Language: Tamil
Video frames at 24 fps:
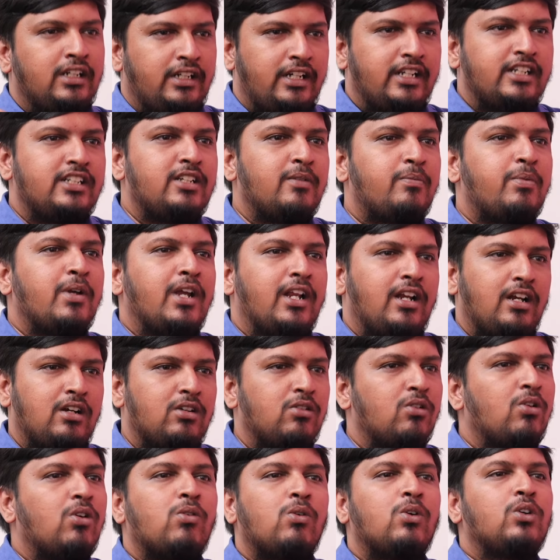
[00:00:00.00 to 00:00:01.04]
டிஜிபி
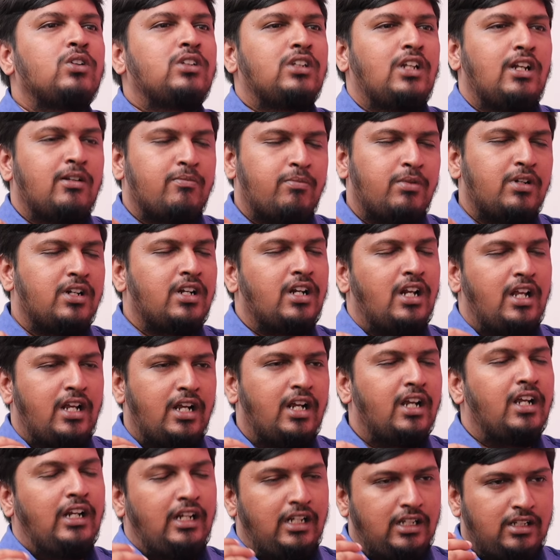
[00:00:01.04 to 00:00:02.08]
எலண்டோவோ செலக்ட் பண்ணுறாங்க
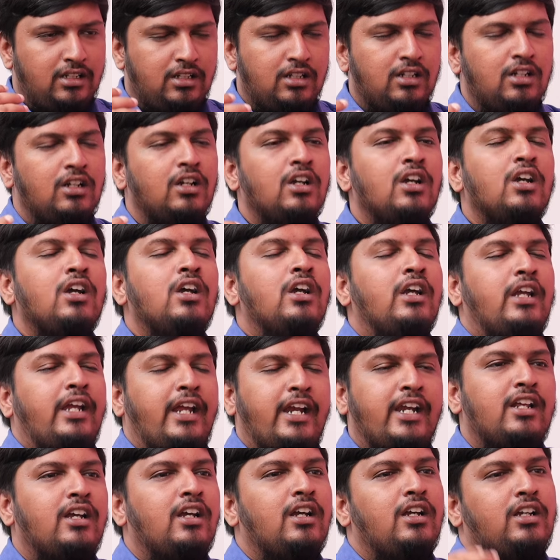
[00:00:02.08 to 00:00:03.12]
இல்லை
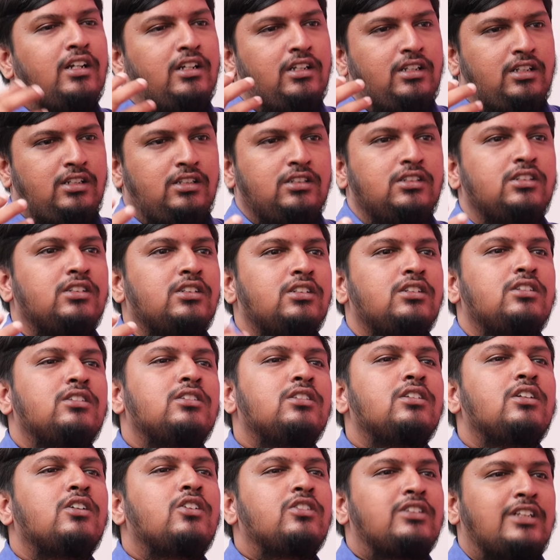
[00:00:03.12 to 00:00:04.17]
எடு இது
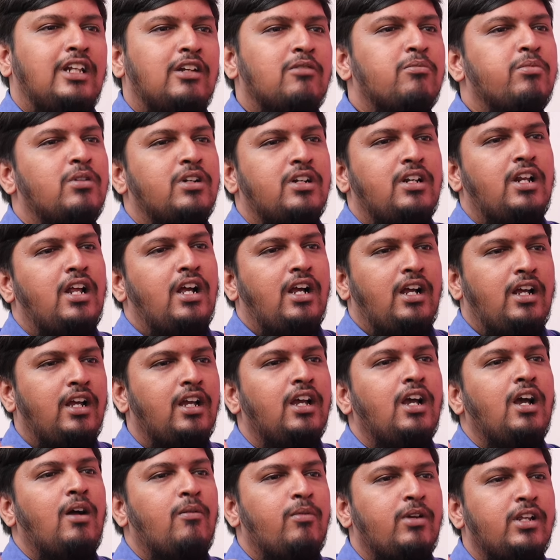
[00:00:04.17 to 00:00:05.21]
செலக்ட் பண்ணுறாங்க
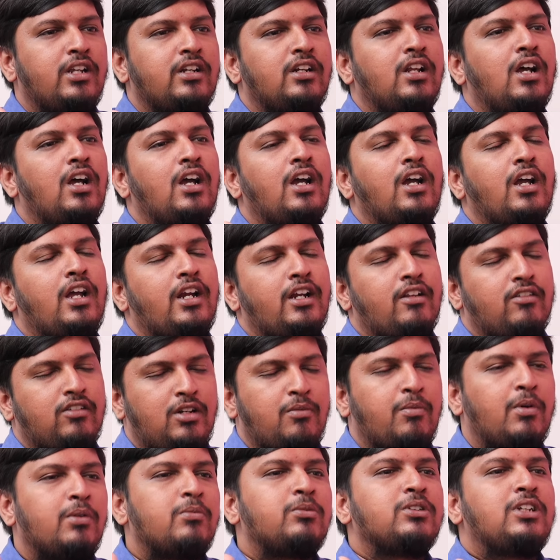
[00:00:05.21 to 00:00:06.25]
அப்படின்னா இடஒதுக்கீடு
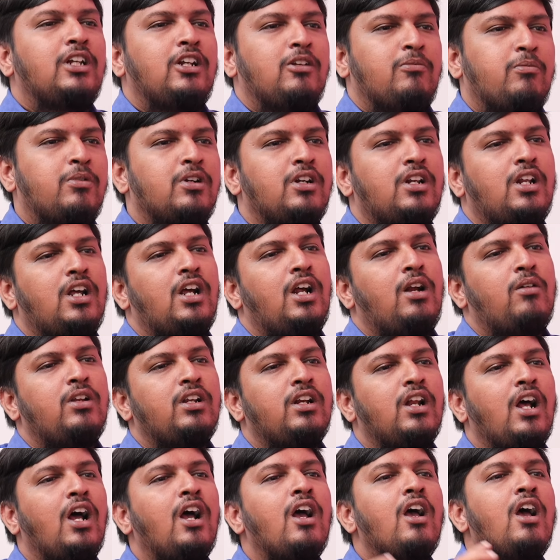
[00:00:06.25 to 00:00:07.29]
டிபார்ட்மெண்ட் செலக்ட் பண்ணுறாங்க
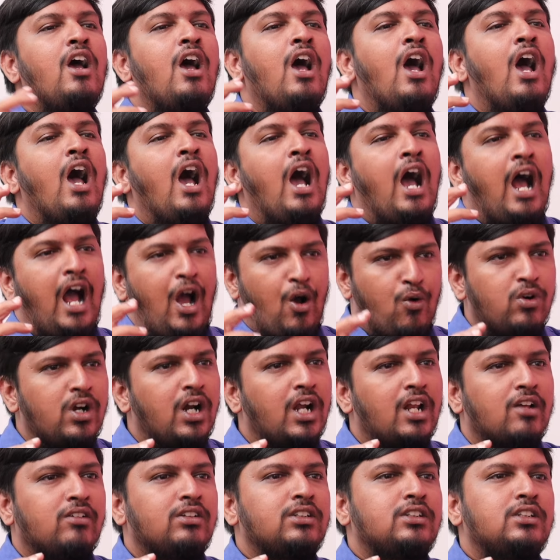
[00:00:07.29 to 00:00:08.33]
அப்படின்னா
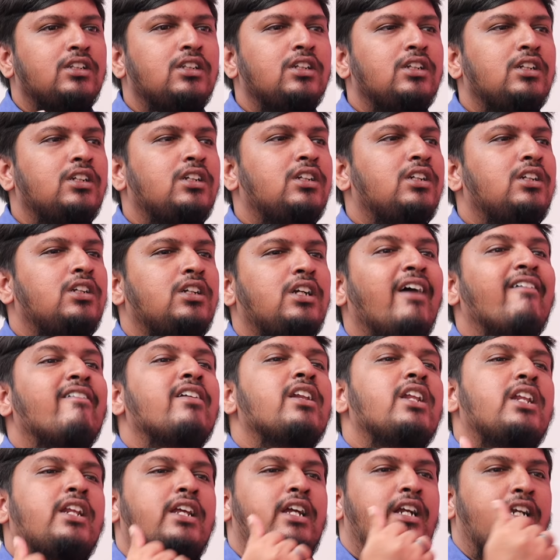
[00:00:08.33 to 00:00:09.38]
அவங்கள வந்து
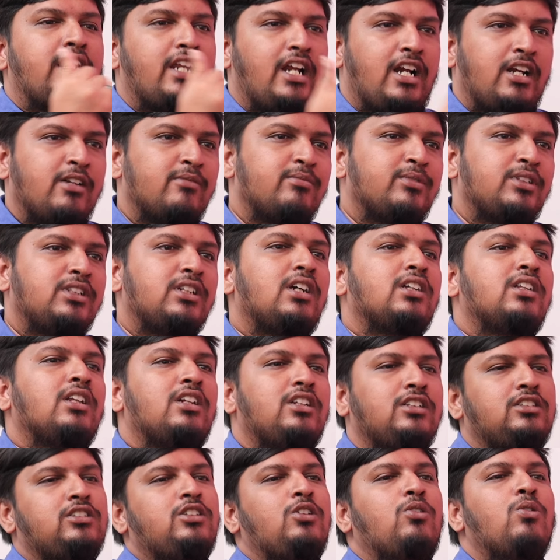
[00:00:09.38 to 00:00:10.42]
கவர்னர் கிட்ட அனுப்பிச்சு அந்த
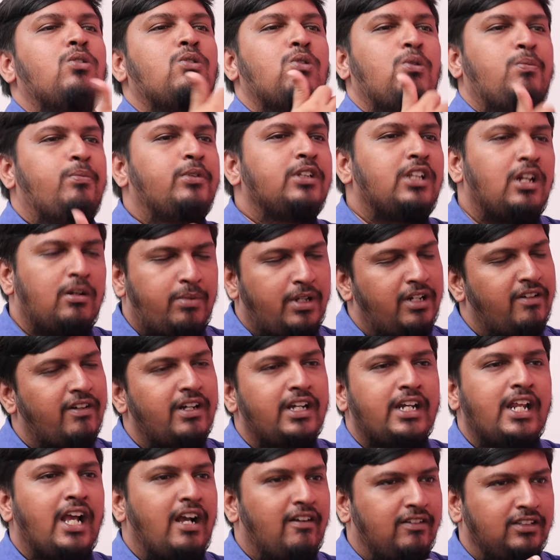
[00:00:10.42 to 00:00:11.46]
லிஸ்ட்டுக்கு ஒரு ஒப்புதல் பெற
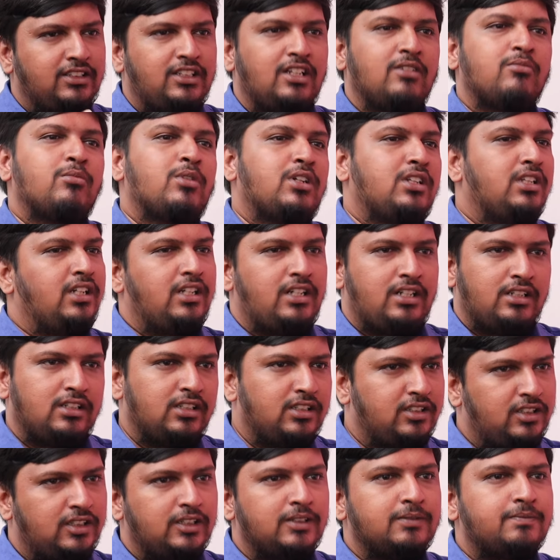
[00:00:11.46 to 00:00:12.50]
வேண்டிய அவசியம் இருந்துக்கிட்டு
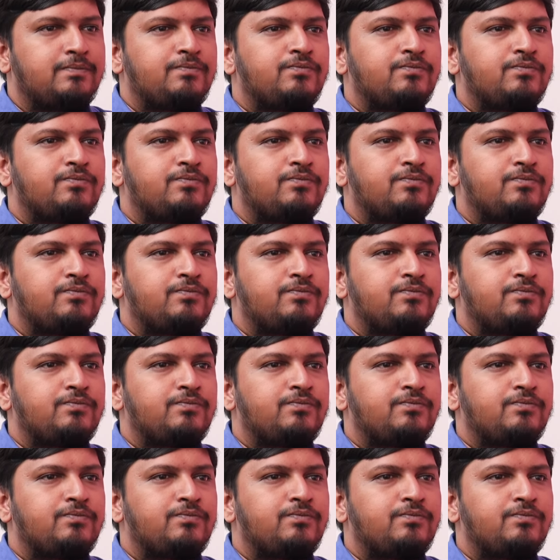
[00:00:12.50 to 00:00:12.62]
இருந்துச்சு